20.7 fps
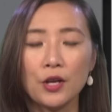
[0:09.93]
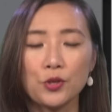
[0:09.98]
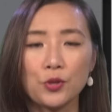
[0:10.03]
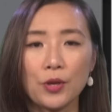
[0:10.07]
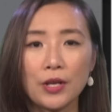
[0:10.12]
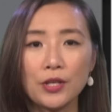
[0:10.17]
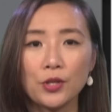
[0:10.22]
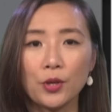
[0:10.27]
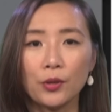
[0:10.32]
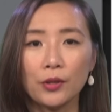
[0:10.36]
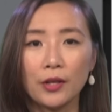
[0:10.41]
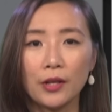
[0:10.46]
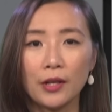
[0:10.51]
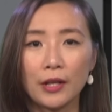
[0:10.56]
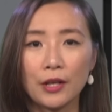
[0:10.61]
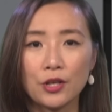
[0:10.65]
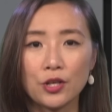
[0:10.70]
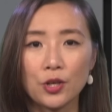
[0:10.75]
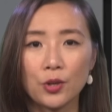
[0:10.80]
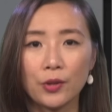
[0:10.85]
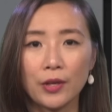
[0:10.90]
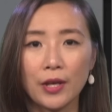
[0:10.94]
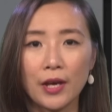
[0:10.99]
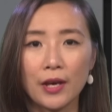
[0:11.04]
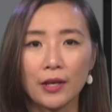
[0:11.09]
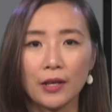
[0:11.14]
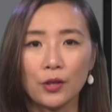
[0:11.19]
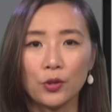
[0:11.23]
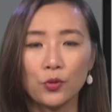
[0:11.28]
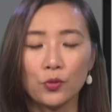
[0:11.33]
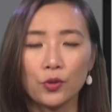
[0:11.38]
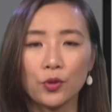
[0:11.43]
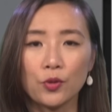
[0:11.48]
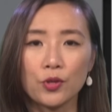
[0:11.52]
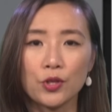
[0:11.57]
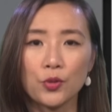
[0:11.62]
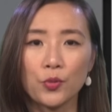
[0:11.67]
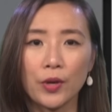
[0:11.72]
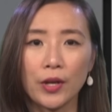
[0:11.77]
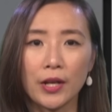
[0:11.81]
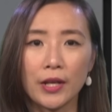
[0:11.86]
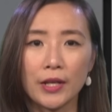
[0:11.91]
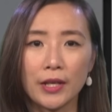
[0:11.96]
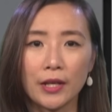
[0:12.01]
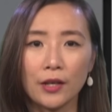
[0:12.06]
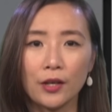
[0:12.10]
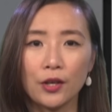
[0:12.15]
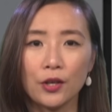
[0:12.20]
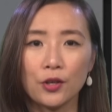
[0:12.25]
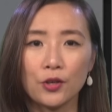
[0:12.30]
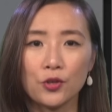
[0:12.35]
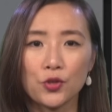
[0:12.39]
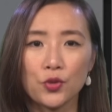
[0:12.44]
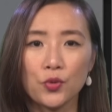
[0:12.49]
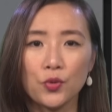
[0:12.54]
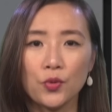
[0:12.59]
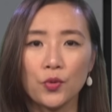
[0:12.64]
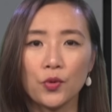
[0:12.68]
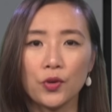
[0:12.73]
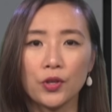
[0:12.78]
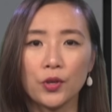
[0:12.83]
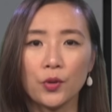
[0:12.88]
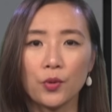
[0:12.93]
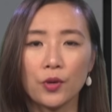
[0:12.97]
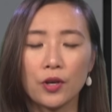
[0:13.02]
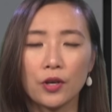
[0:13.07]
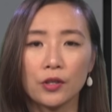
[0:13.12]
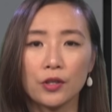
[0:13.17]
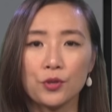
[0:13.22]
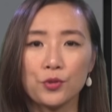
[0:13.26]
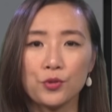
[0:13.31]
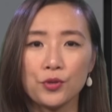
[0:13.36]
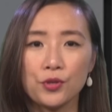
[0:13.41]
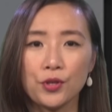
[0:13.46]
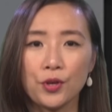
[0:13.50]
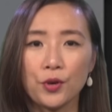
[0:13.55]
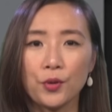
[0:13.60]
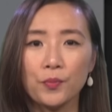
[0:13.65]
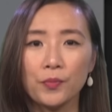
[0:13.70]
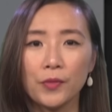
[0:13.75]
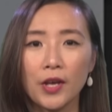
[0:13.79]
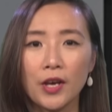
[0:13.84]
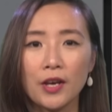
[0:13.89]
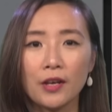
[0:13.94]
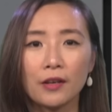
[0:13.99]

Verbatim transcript: 全球的零售业一度都是为了迎合中国游客的需求，